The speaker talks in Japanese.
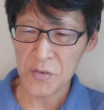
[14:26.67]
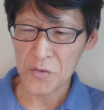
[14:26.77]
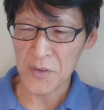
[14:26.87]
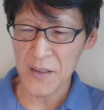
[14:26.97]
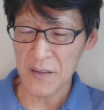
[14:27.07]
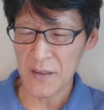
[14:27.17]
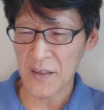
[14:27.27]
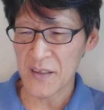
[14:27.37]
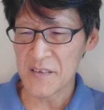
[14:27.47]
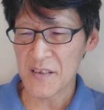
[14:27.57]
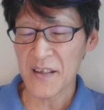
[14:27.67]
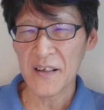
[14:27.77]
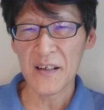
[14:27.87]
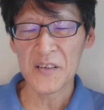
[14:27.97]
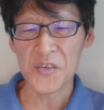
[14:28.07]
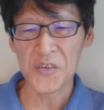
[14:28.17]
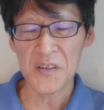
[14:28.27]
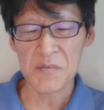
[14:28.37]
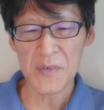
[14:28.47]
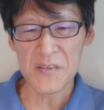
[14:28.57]
ちょっとね、えー、いいんじゃないかなという気
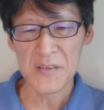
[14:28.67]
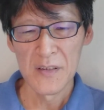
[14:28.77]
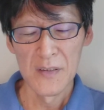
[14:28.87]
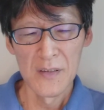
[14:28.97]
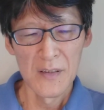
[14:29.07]
がします。